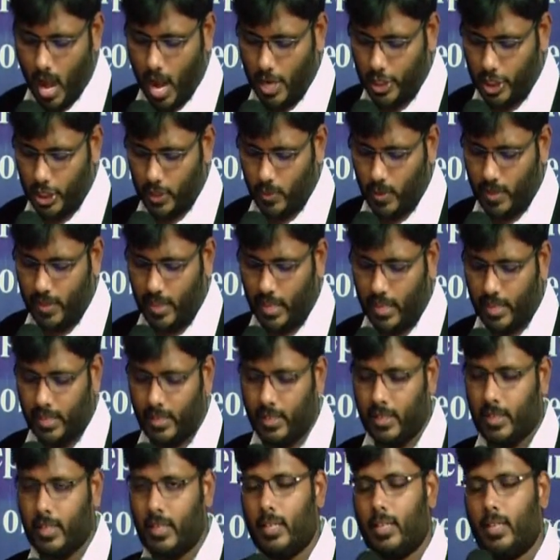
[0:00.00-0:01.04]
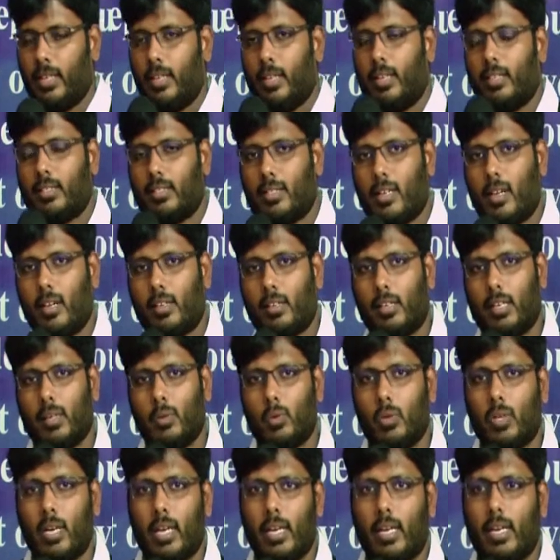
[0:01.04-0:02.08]
ఆశీర్వాదాలన్నీ ఇస్సాకే
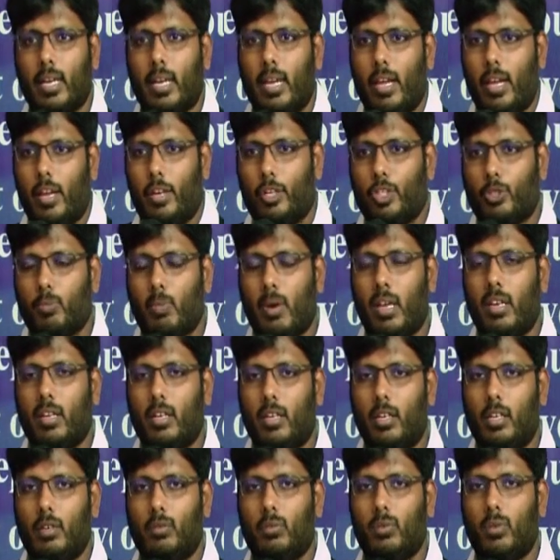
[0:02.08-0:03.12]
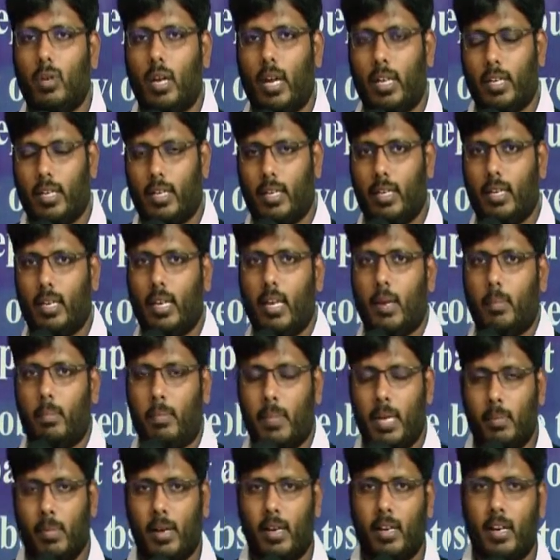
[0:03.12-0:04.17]
ఉన్నాయి ఇష్మాయిల్కి లేవు అని
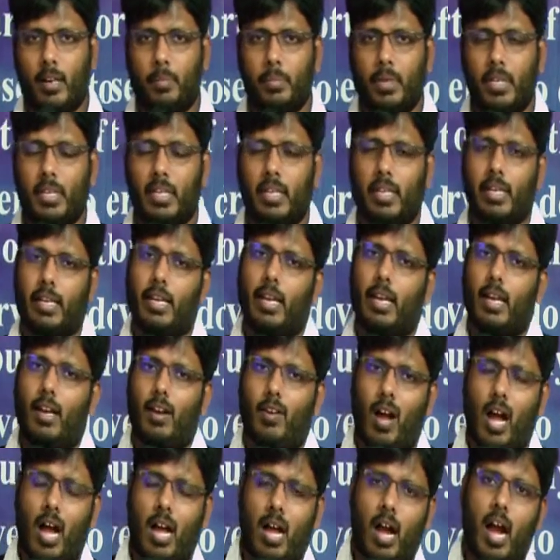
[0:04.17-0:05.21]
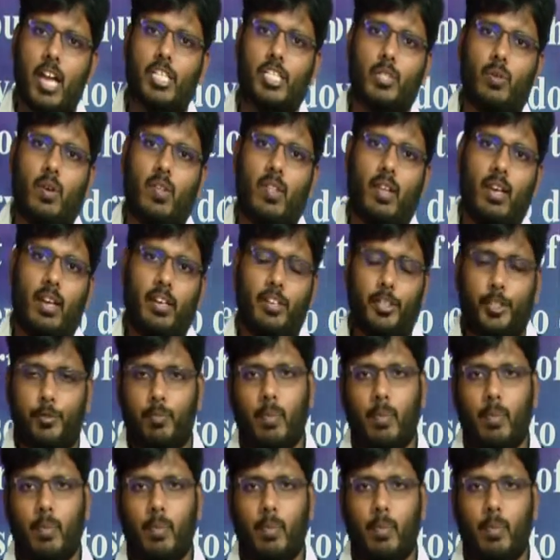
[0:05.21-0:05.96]
మేమన్నామని ఆ ఆశీర్వాదాలన్నీ